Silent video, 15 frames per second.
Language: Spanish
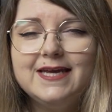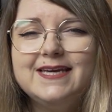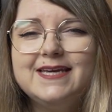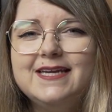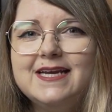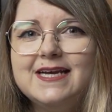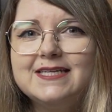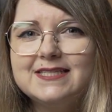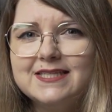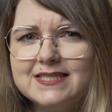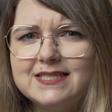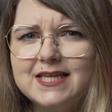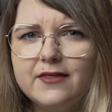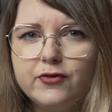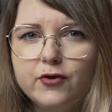y la
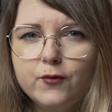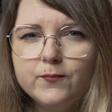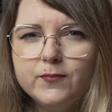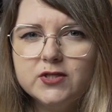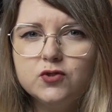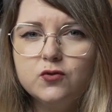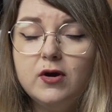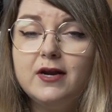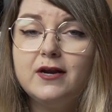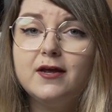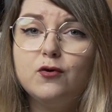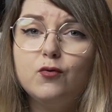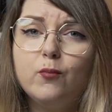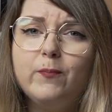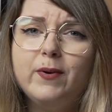sensación visual
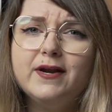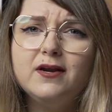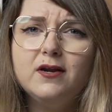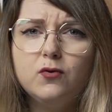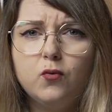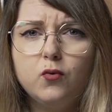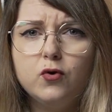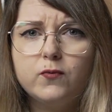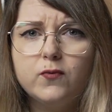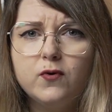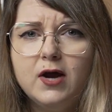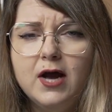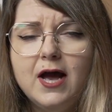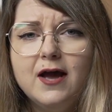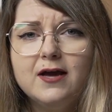en un panel curvo,